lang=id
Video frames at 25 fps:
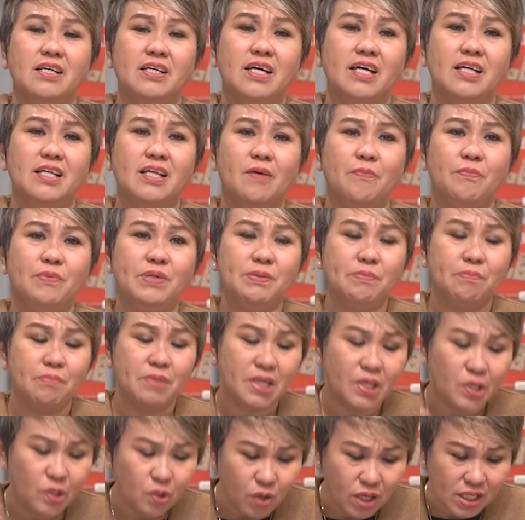Ya tapi
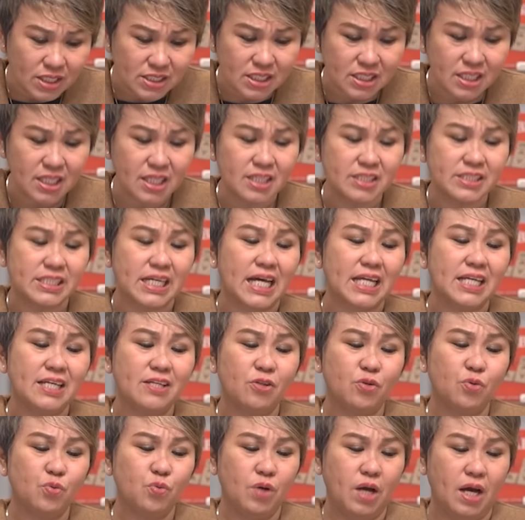berdoa sendiri
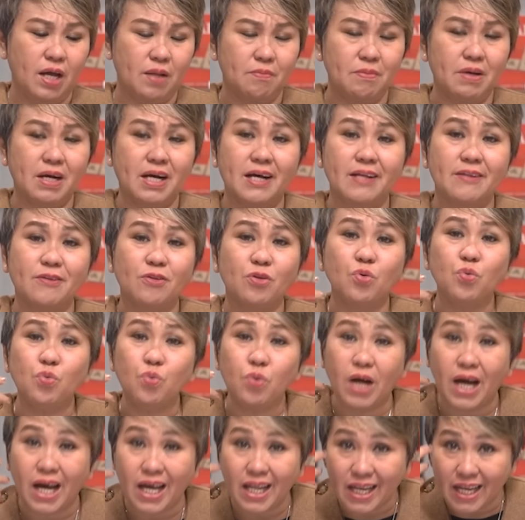cari Tuhan, maka
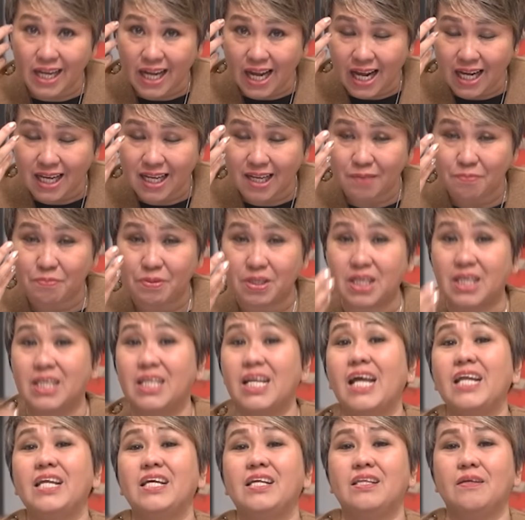Tuhan akan
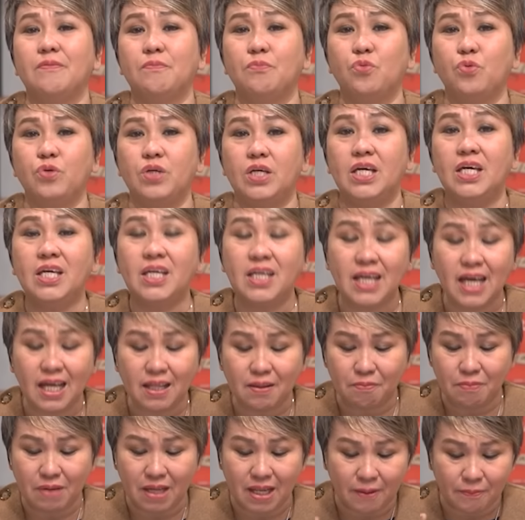berkenan ditemui.
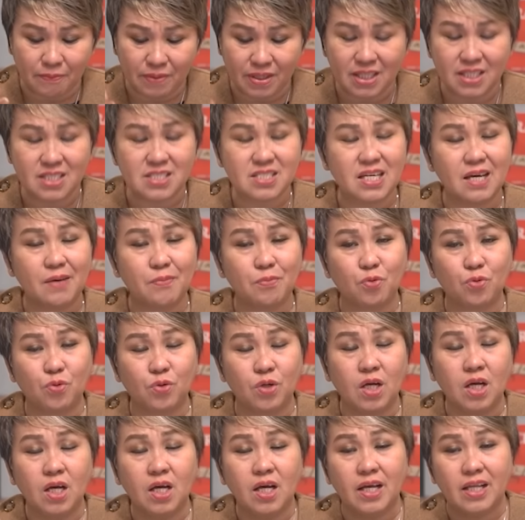Ingat malam ini saya
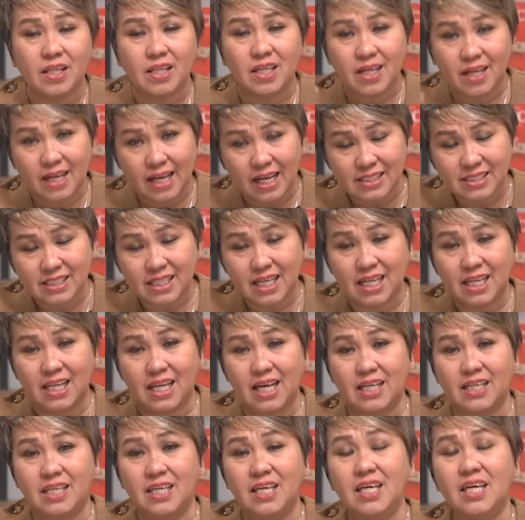mau
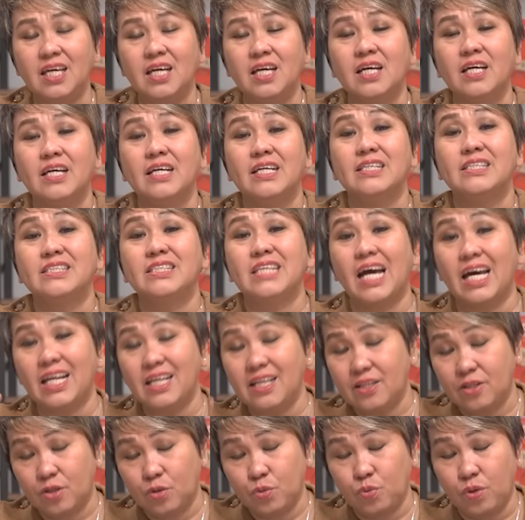tegaskan lagi,
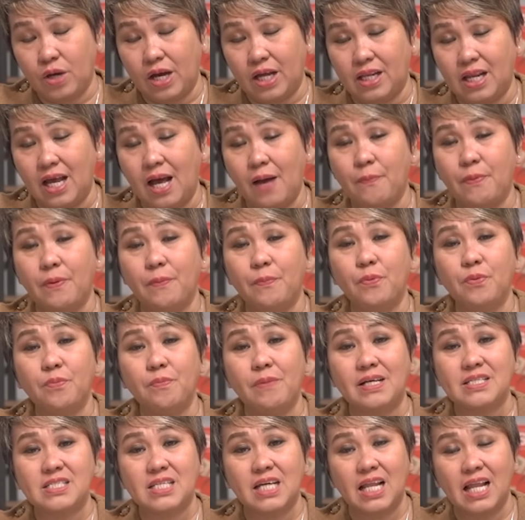Cari Tuhan,
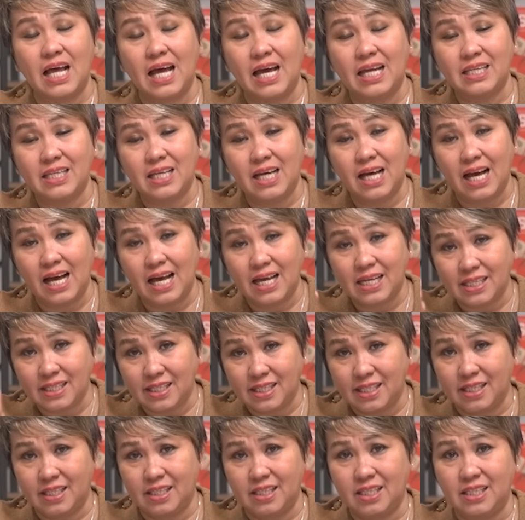apapun masalah Anda
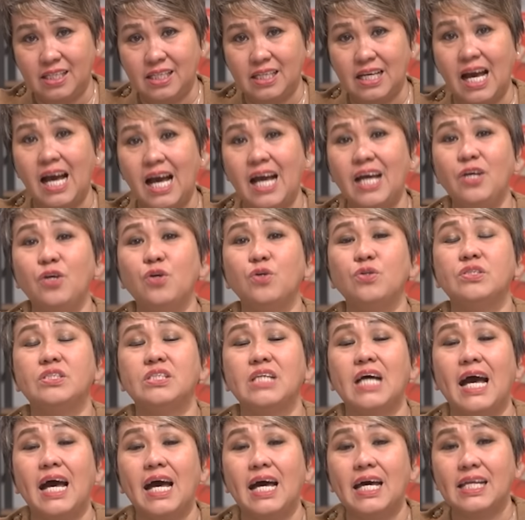hari ini, ayo
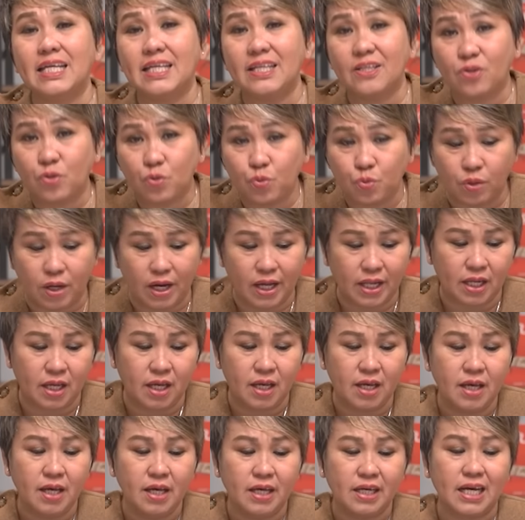cari Tuhan.
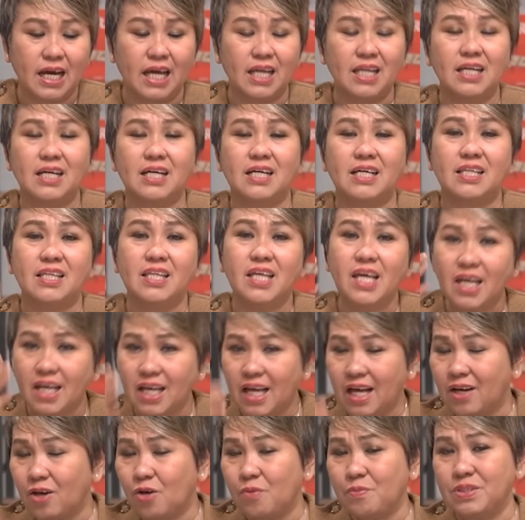Karena
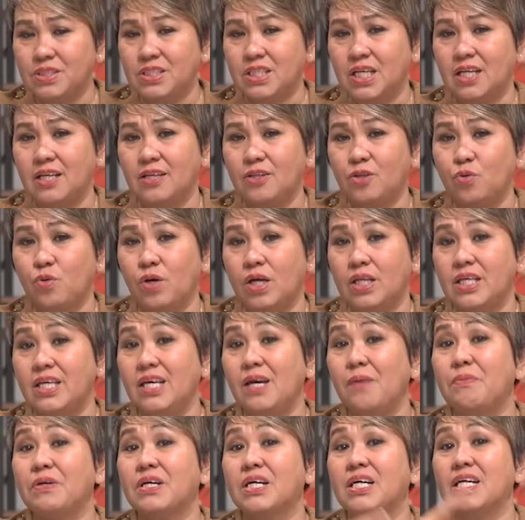ketika engkau mencari Tuhan,
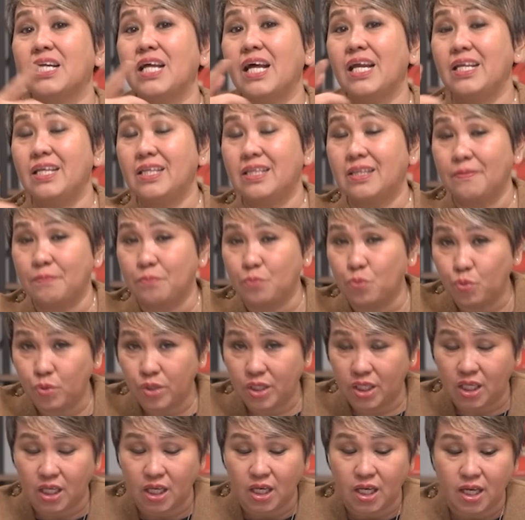ia berkenan
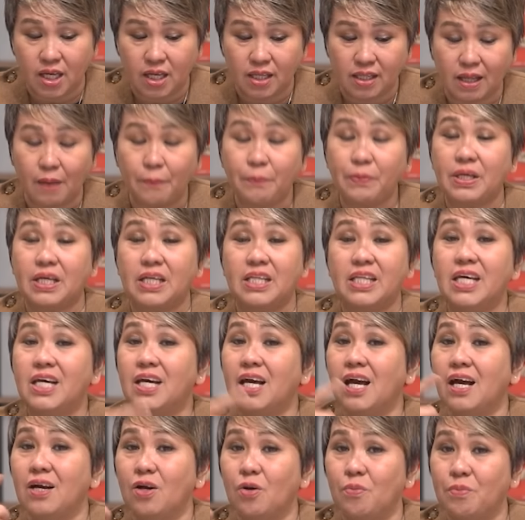ditemui. Tapi
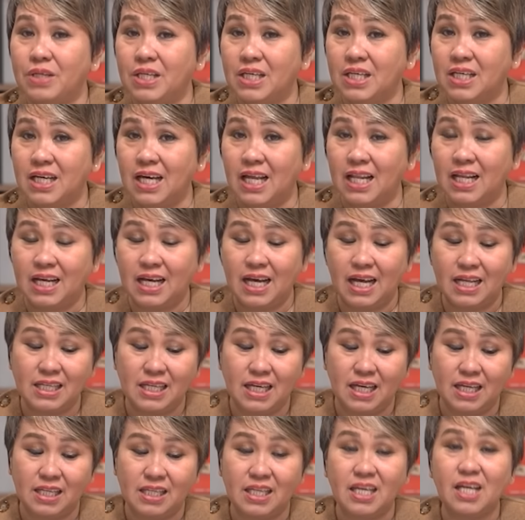ketika engkau
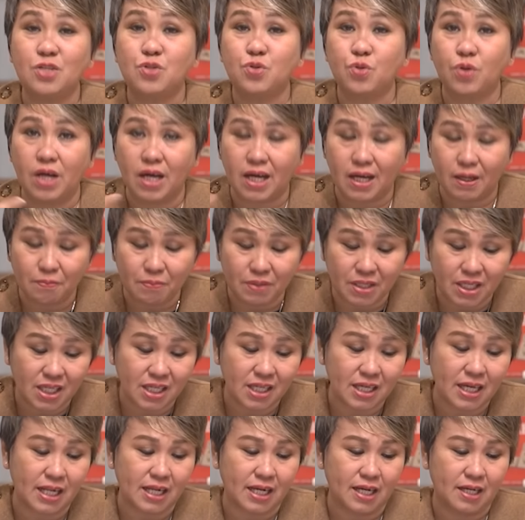meninggalkannya, dia juga akan
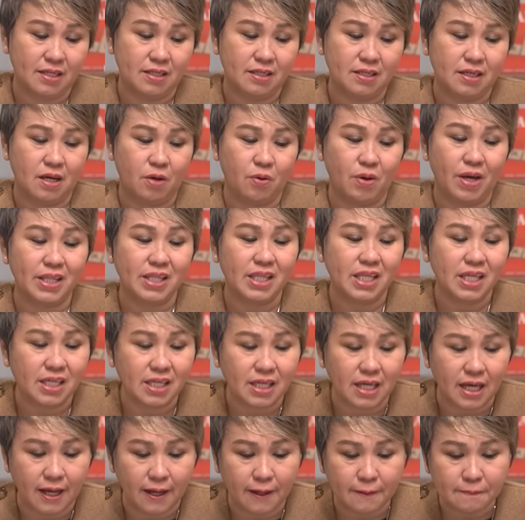meninggalkan engkau. Ayat
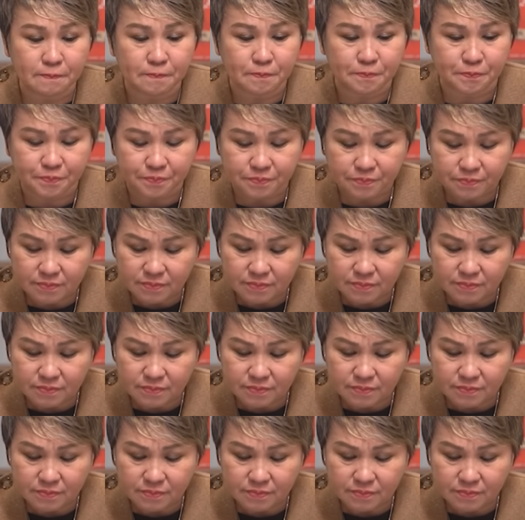3,